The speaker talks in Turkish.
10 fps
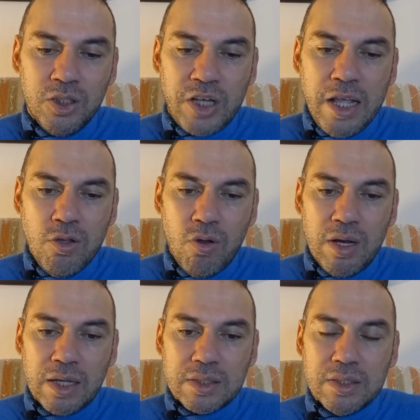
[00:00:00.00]
şey de
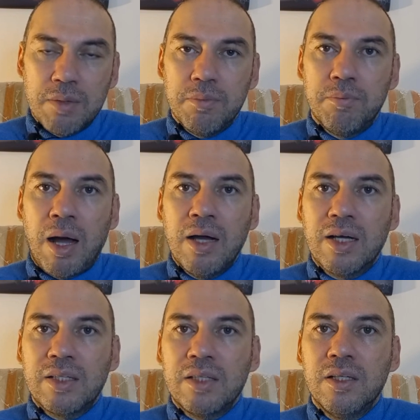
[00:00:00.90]
öyle aslında
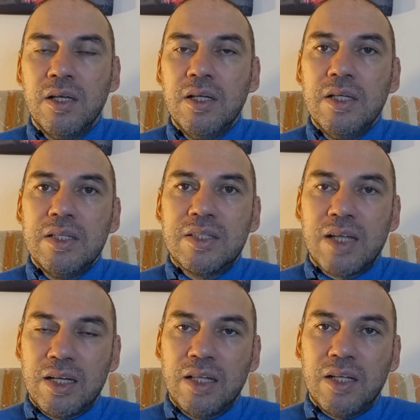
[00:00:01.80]
bankadan
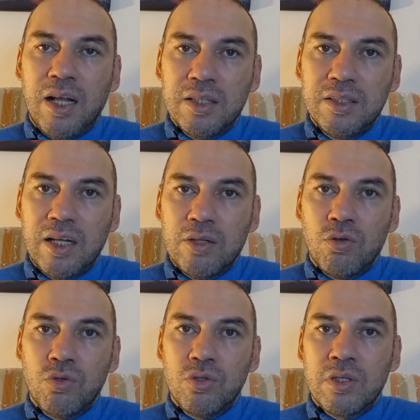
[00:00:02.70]
sanal altın
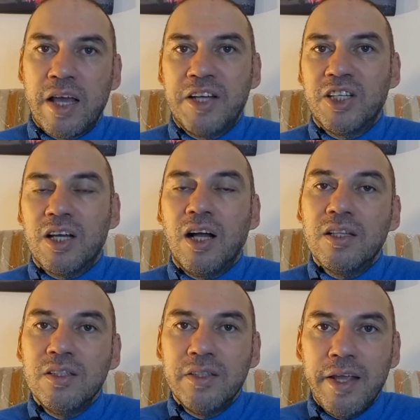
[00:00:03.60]
alıyoruz. Gerçek
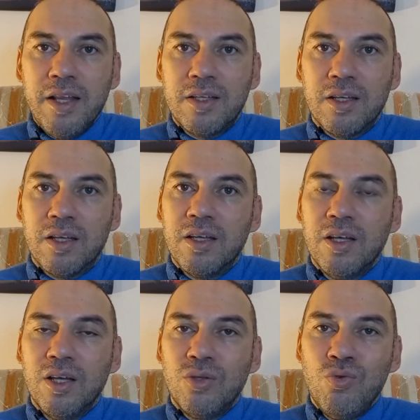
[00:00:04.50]
altın değil ki.
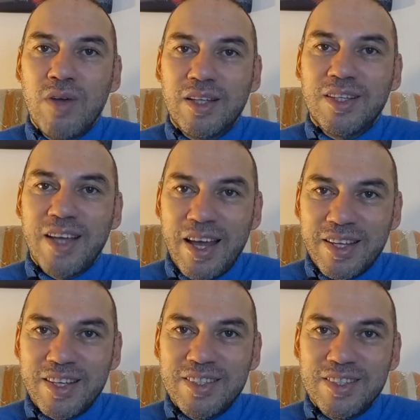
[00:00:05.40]
Dünyadaki
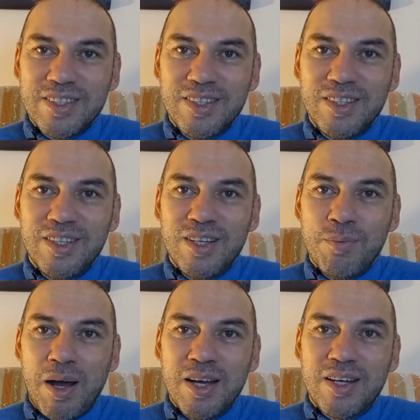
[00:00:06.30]
herkes
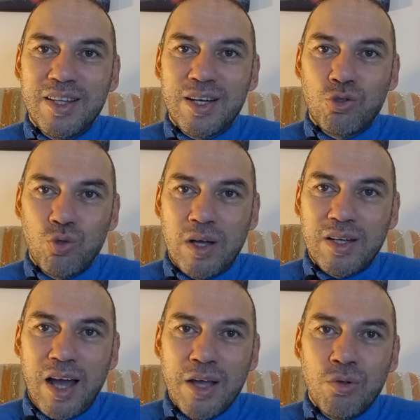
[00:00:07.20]
e, bankalara şu an
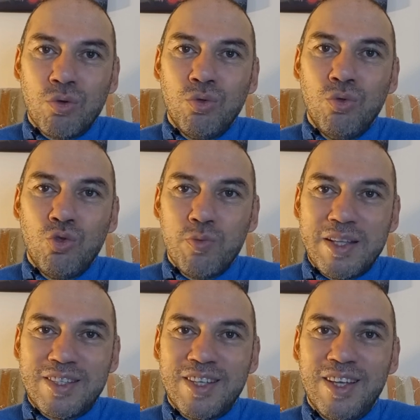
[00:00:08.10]
aynı gün hücum
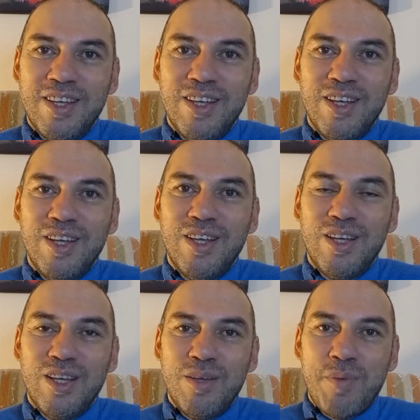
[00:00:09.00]
etse,
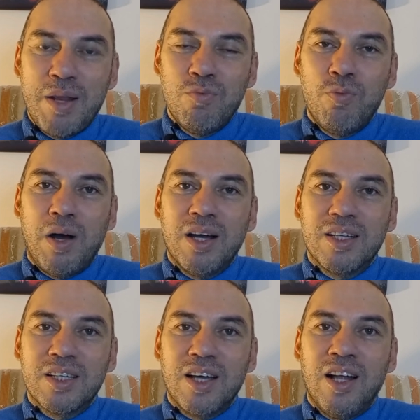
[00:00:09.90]
benim bu
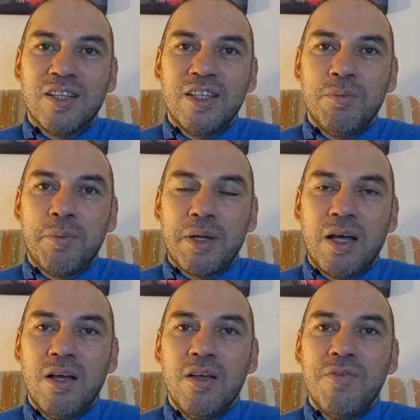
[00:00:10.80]
bankadaki altınımı
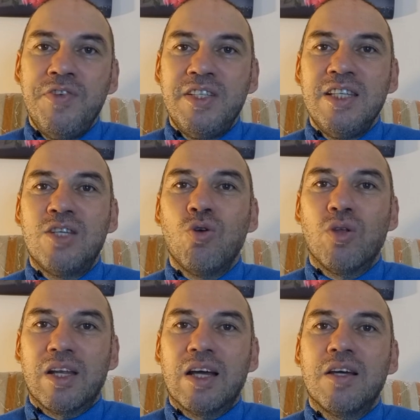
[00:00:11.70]
bana fiziki
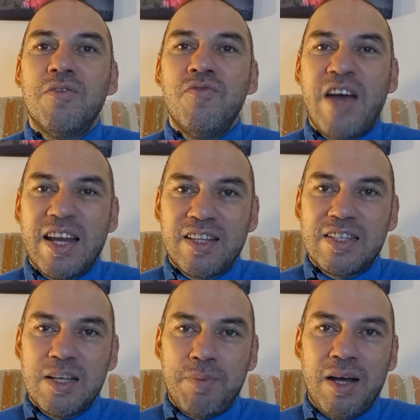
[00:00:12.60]
olarak ver
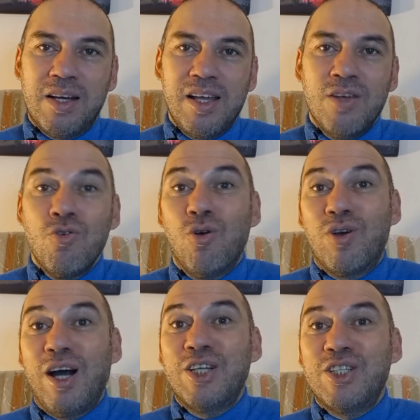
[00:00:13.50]
dese bankaya,
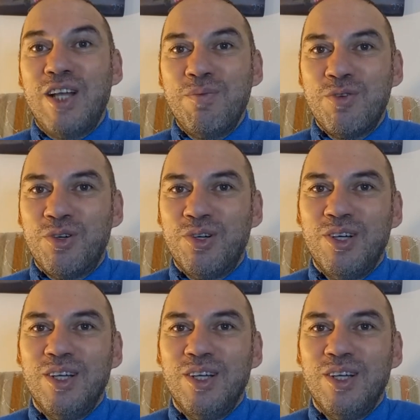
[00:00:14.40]
yok karşılamıyor.